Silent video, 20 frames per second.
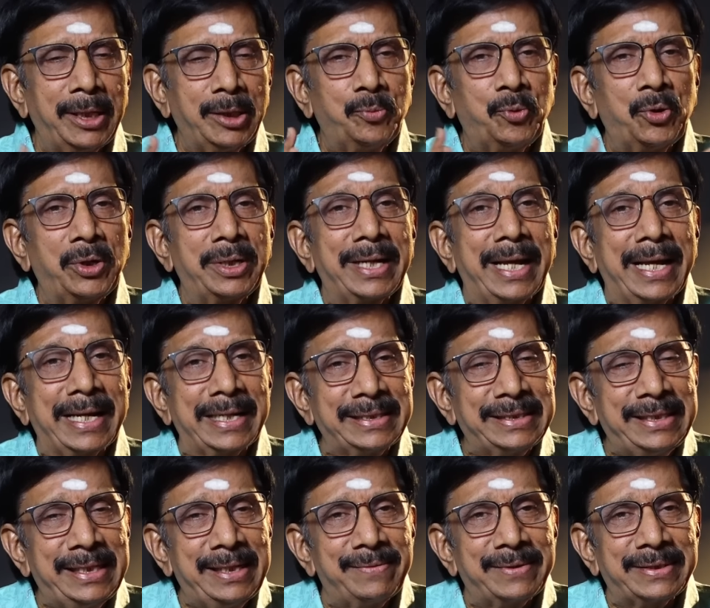அது போன்ற
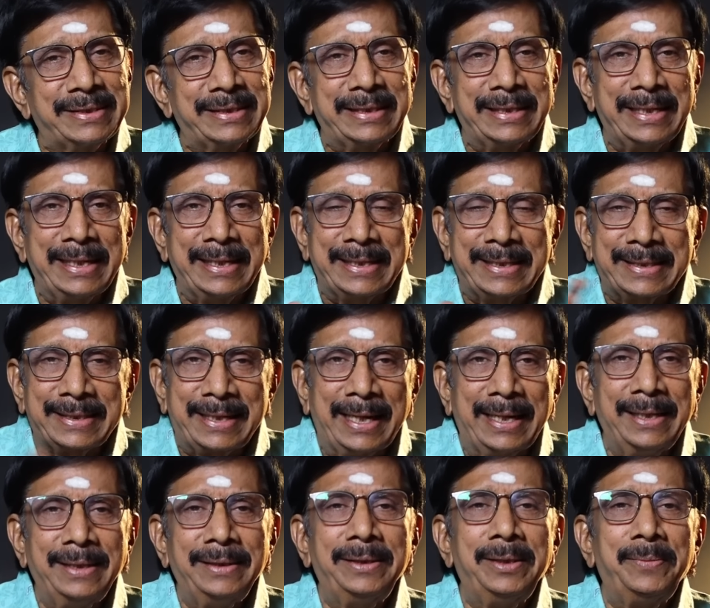அரசியல் வசனங்களை
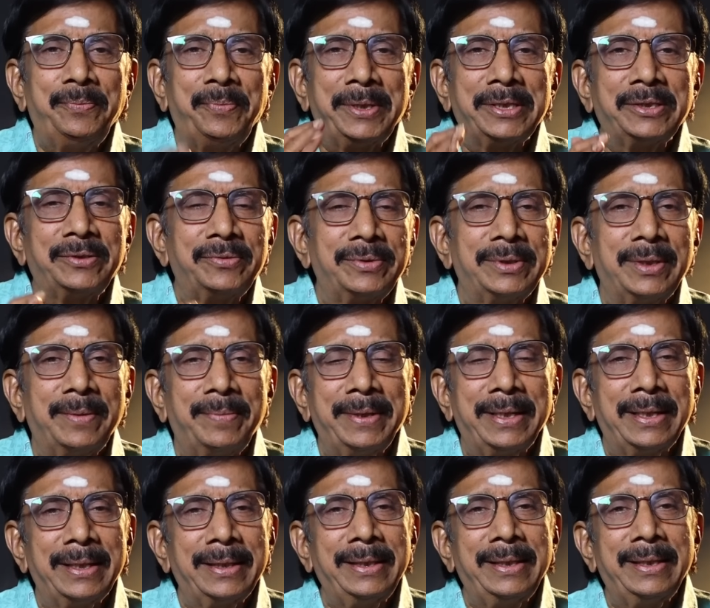கலந்து பேசுவது
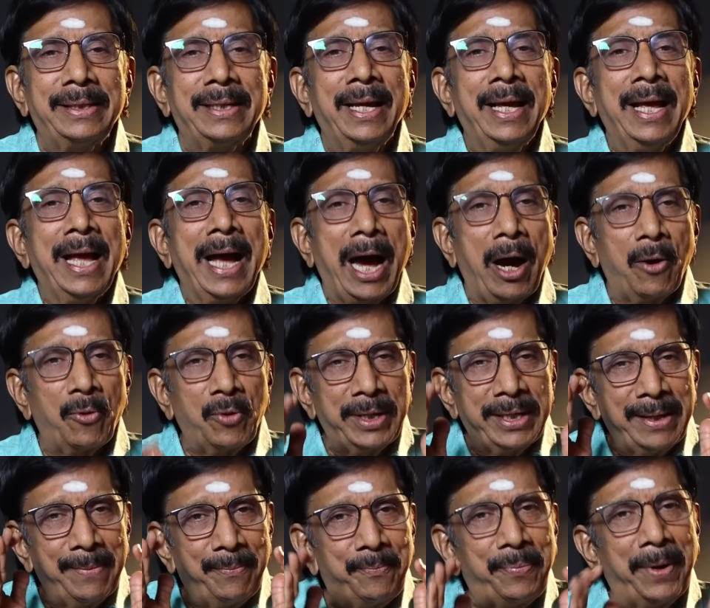அப்படின்றது
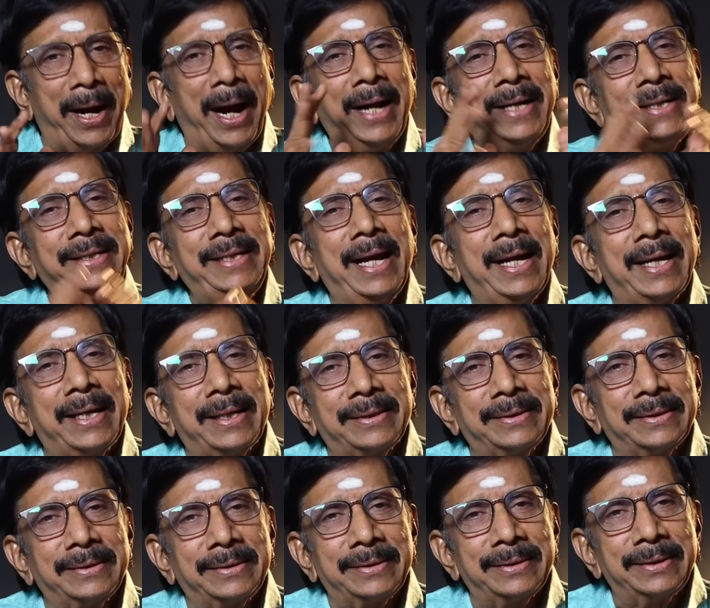அவருடைய பாணியாக
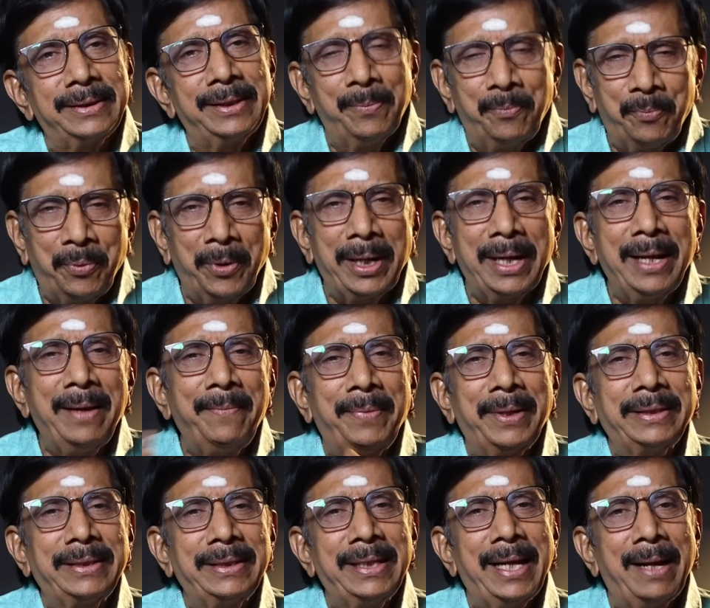இருந்தது இப்போல்லாம்
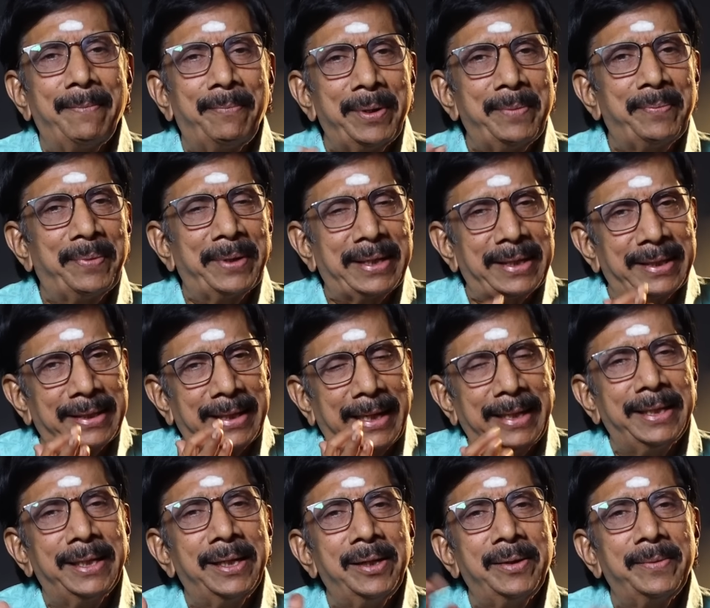பார்த்தீங்கன்னா அப்படிப்பட்ட
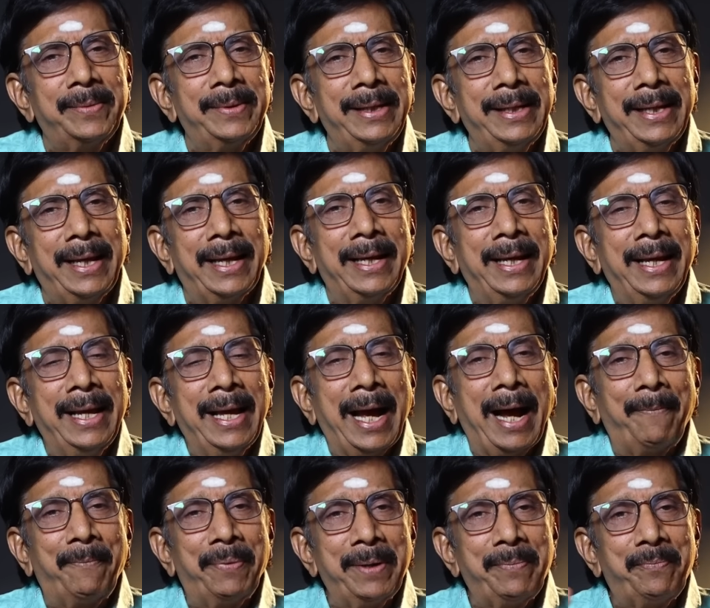நடிகர்களும் இல்லை
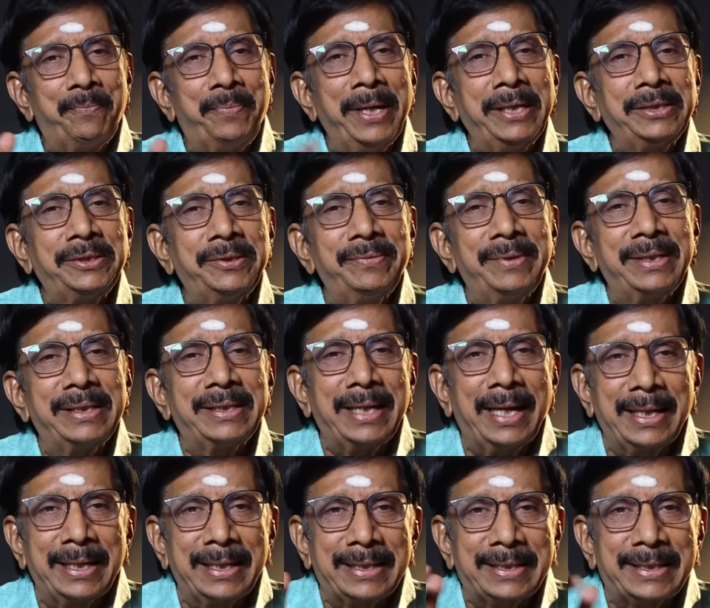அப்படி
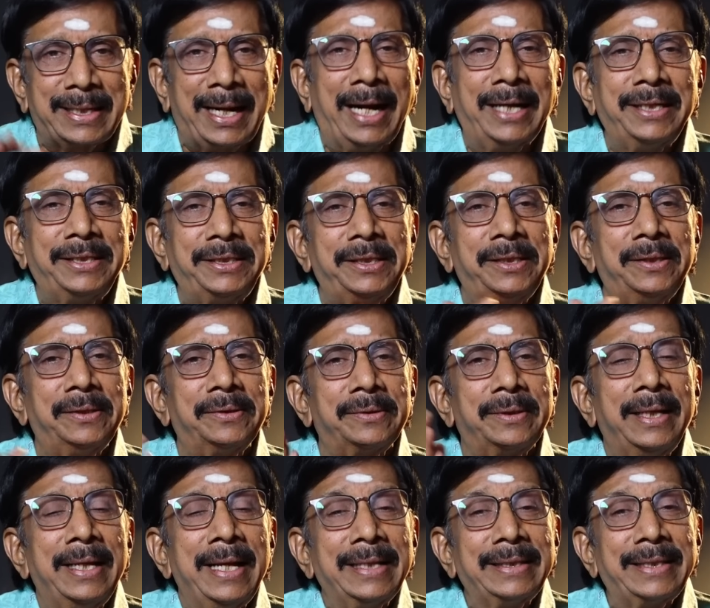பேசுவதற்கான காட்சிகளும்
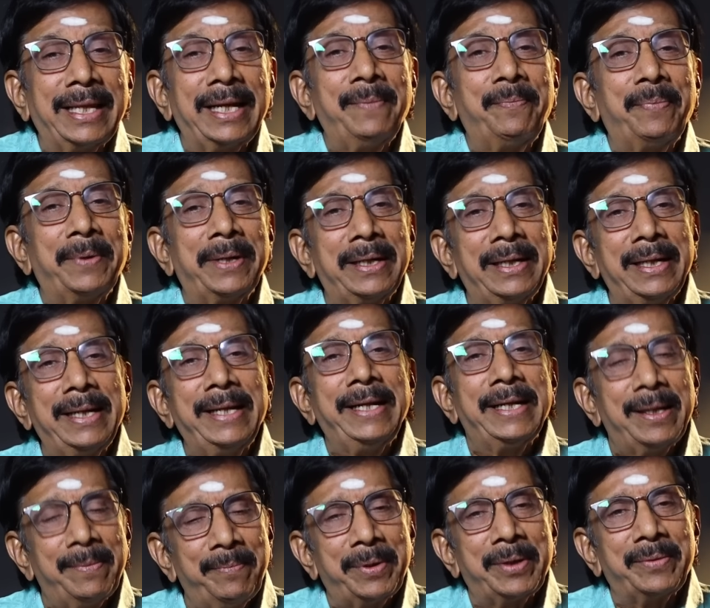திரைப்படங்களில்
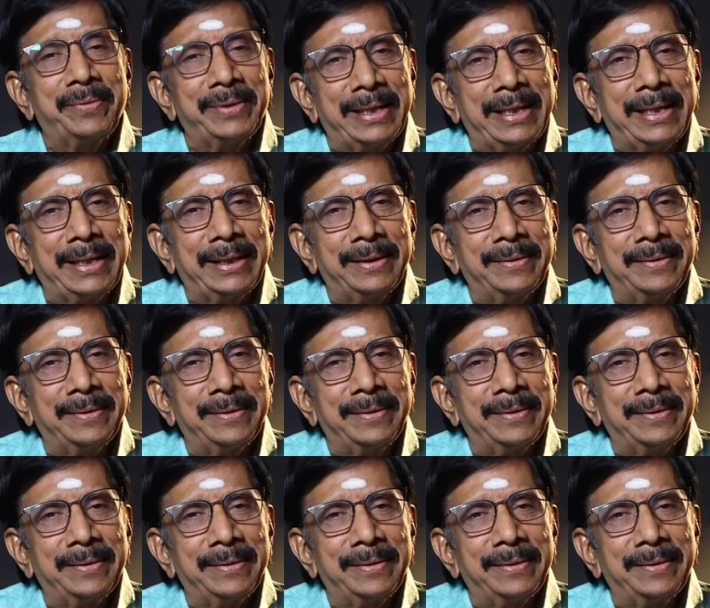இடம்பெறுவதில்லை